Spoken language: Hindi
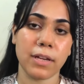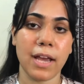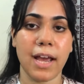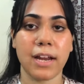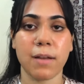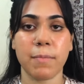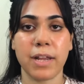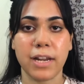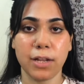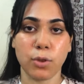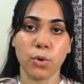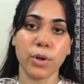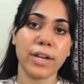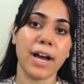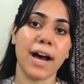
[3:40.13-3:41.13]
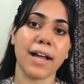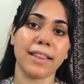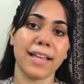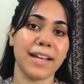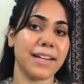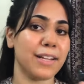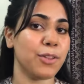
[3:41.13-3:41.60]
क्या है ना मेरे दो ही
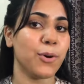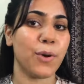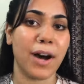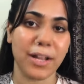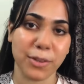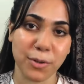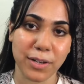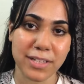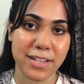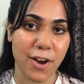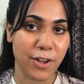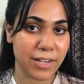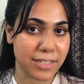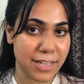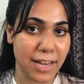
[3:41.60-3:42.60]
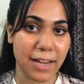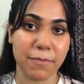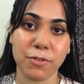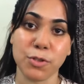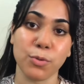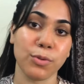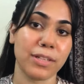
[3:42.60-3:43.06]
हाथ है ही नहीं दो हाथों के साथ से
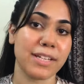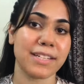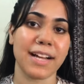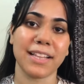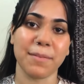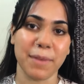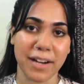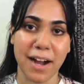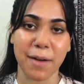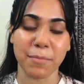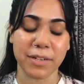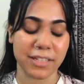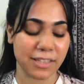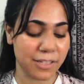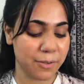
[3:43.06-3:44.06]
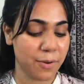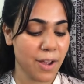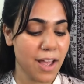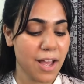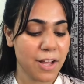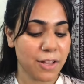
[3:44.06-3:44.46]
एक वजूद के साथ ही मैं काम करती हूँ